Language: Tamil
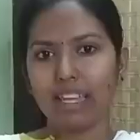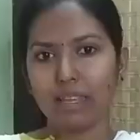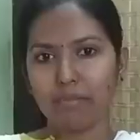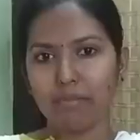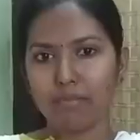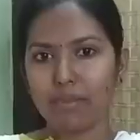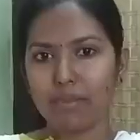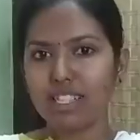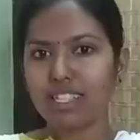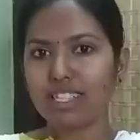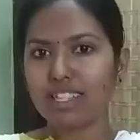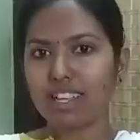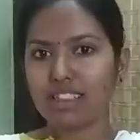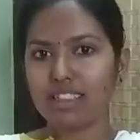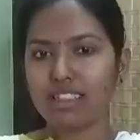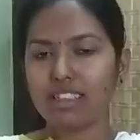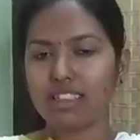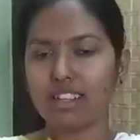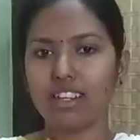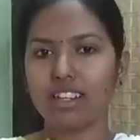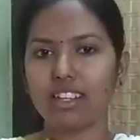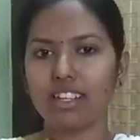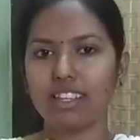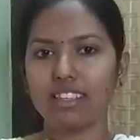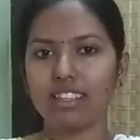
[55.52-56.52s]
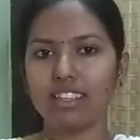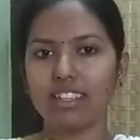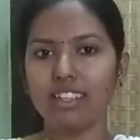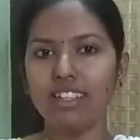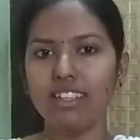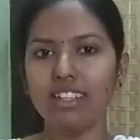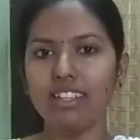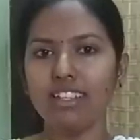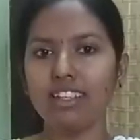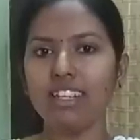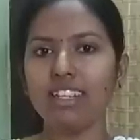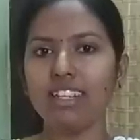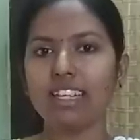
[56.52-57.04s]
என் பேர் சத்யானந்தி
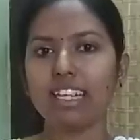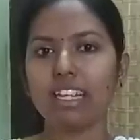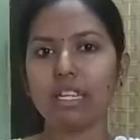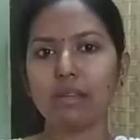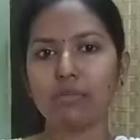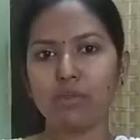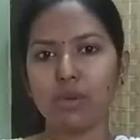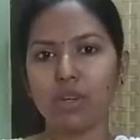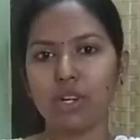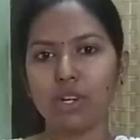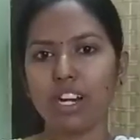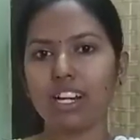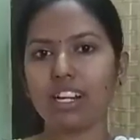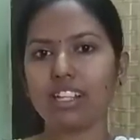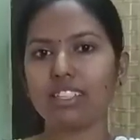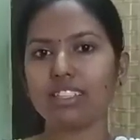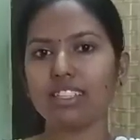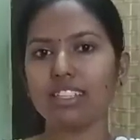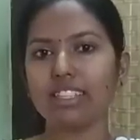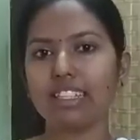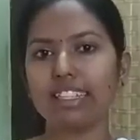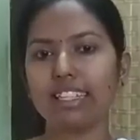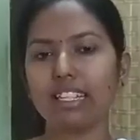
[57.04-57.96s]
இப்போ நடந்த